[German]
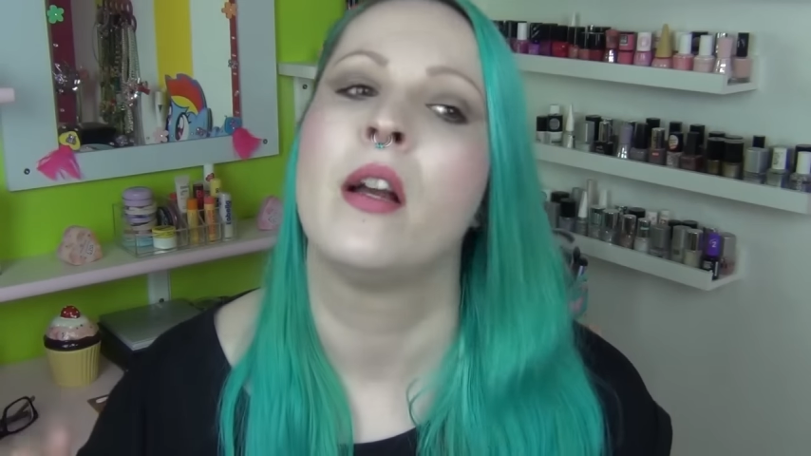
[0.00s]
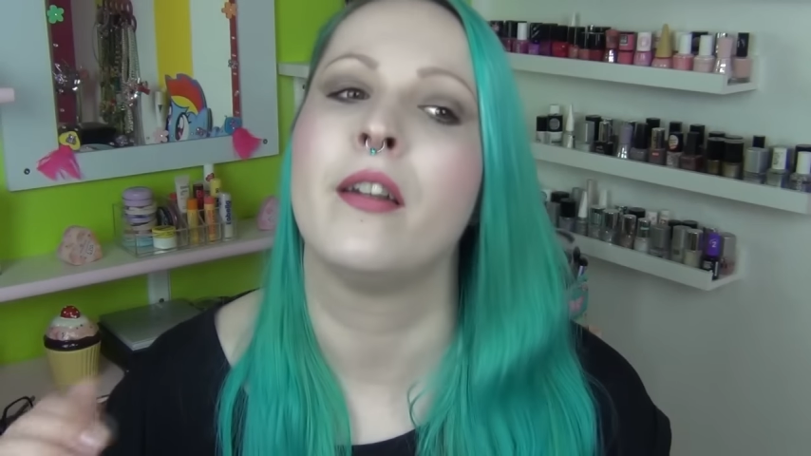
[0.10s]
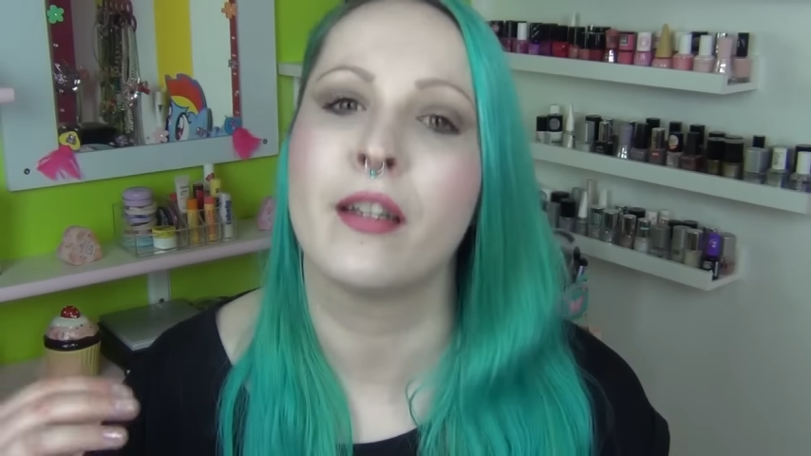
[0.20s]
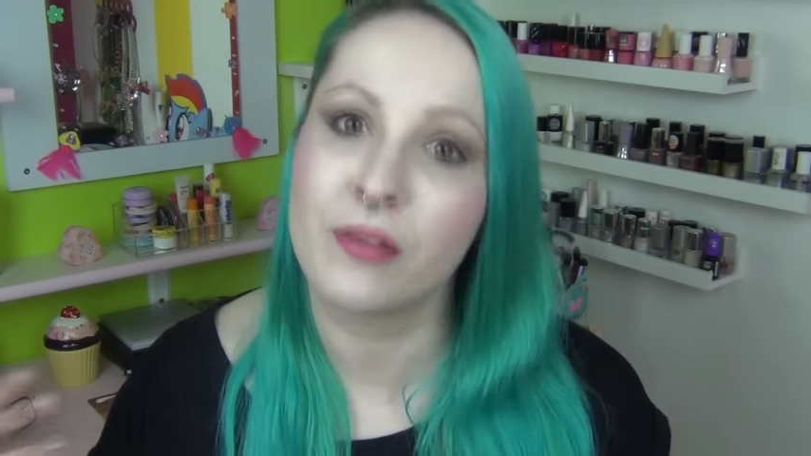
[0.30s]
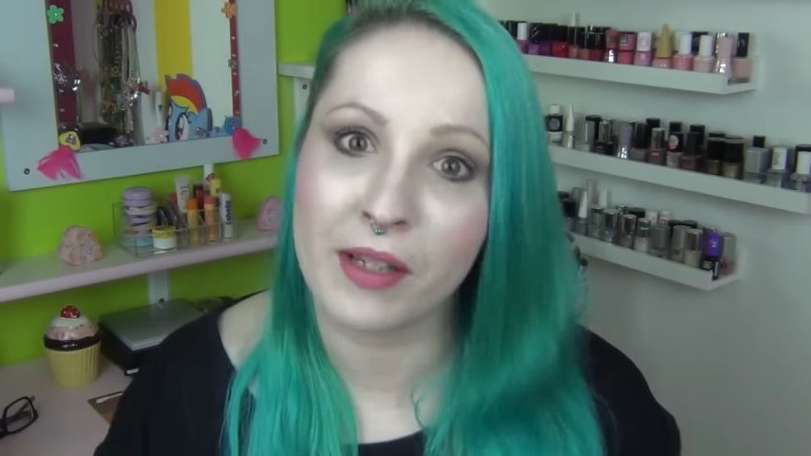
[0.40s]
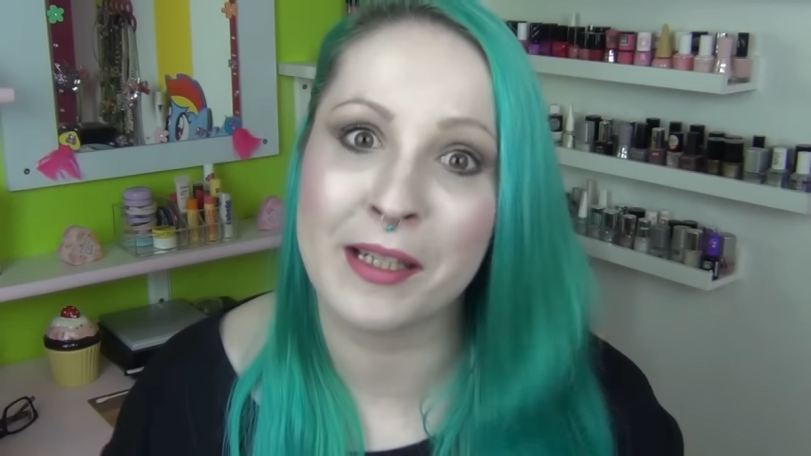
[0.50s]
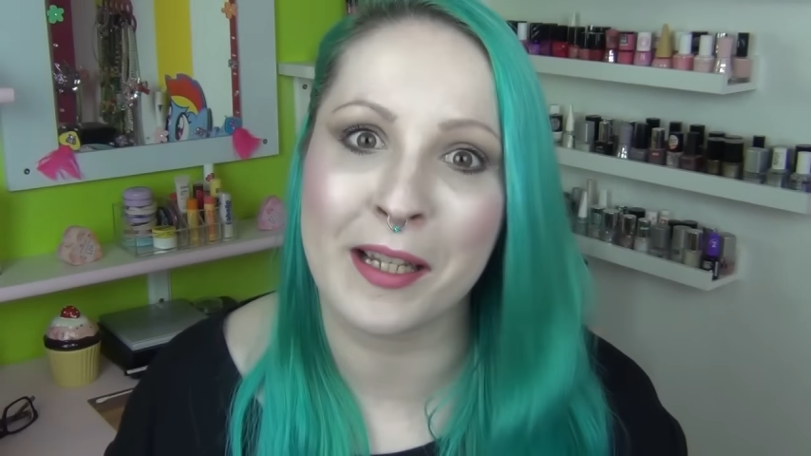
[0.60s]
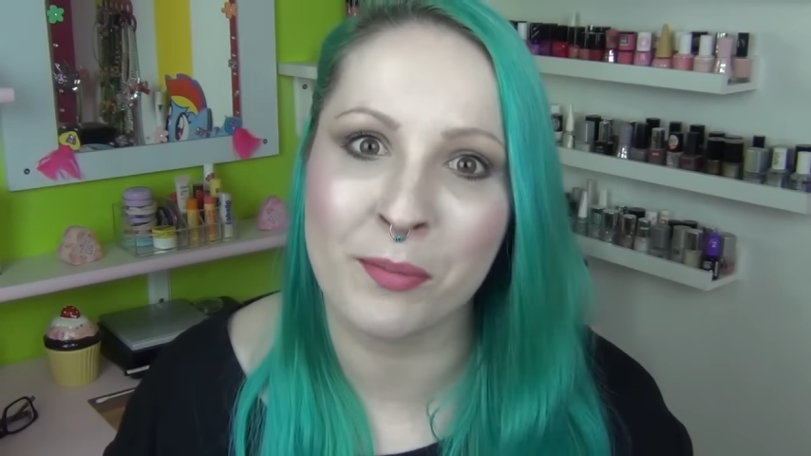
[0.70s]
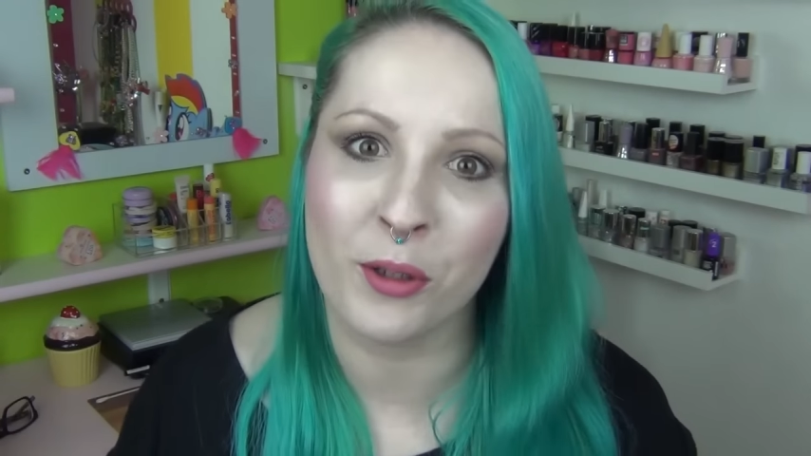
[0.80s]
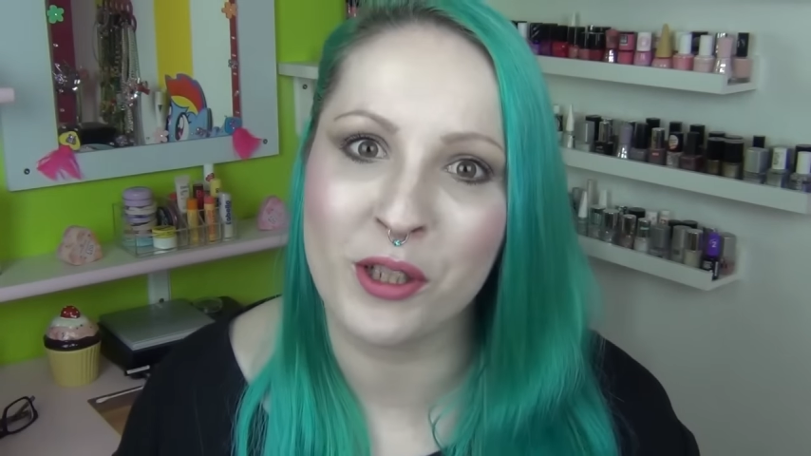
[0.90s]
Deswegen,
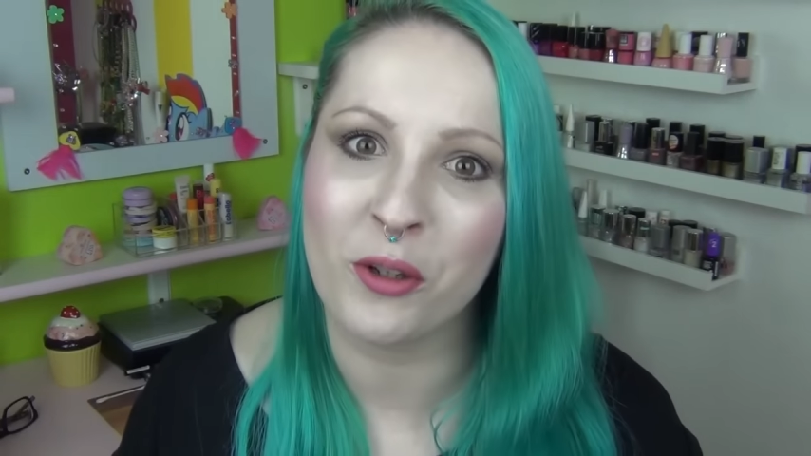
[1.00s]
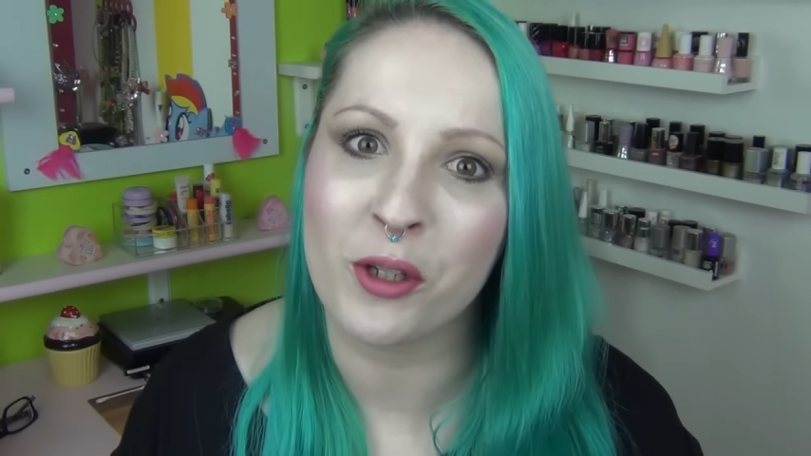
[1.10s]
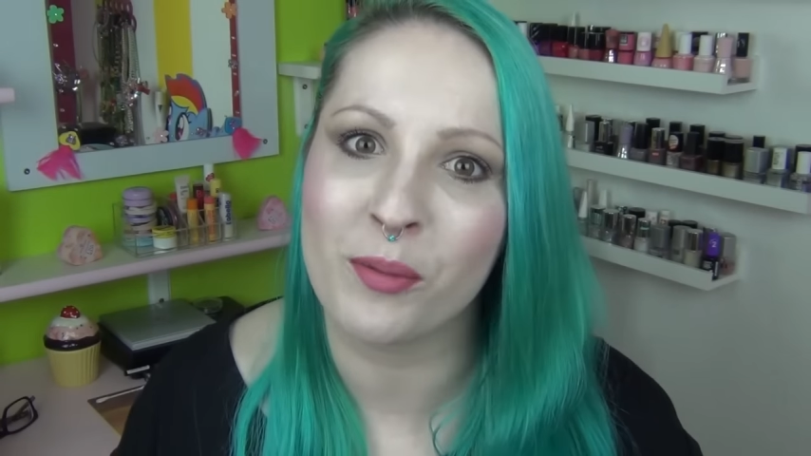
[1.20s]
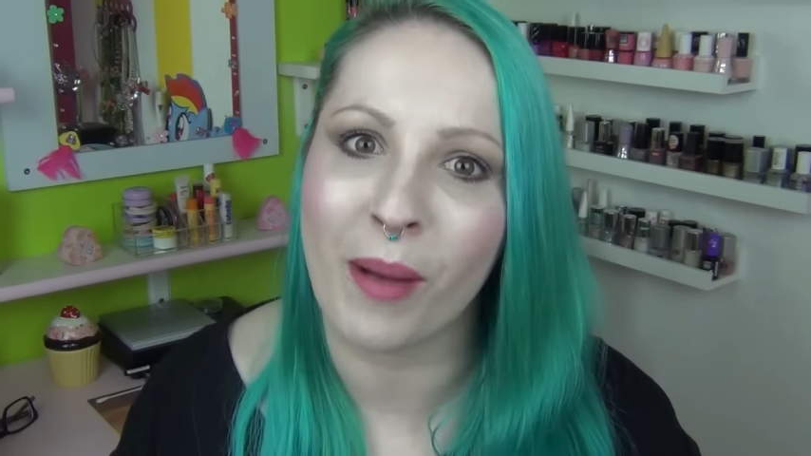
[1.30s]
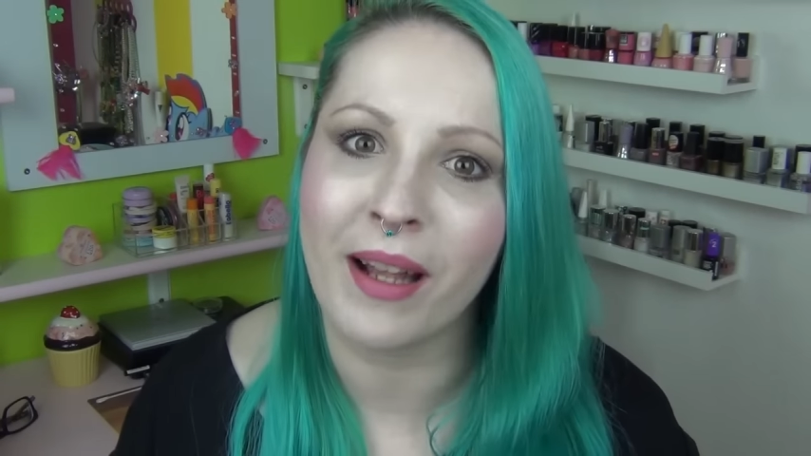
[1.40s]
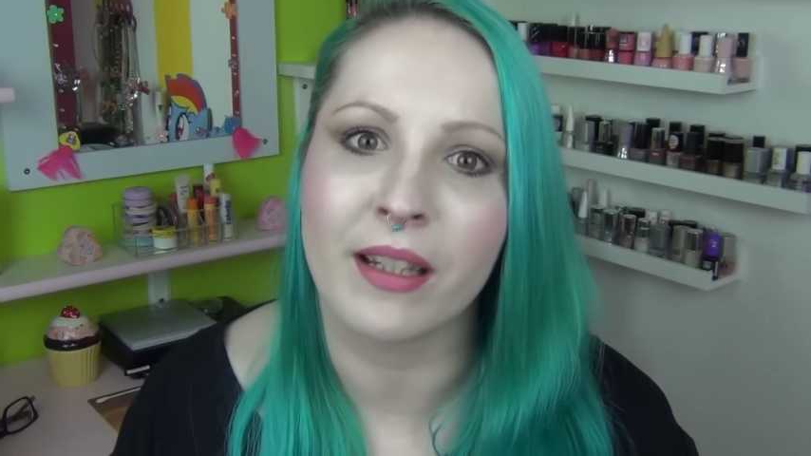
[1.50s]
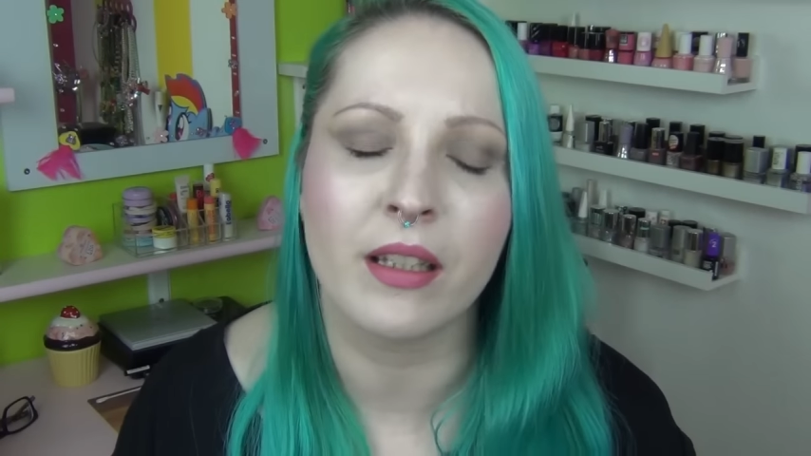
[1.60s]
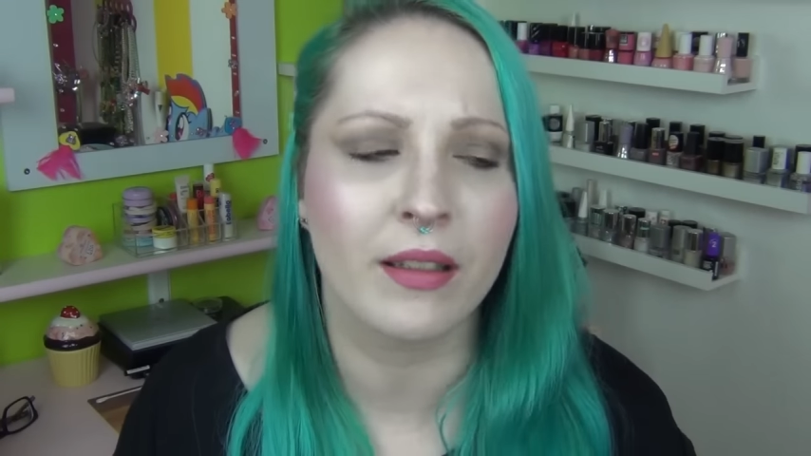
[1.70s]
das möchte ich heute machen.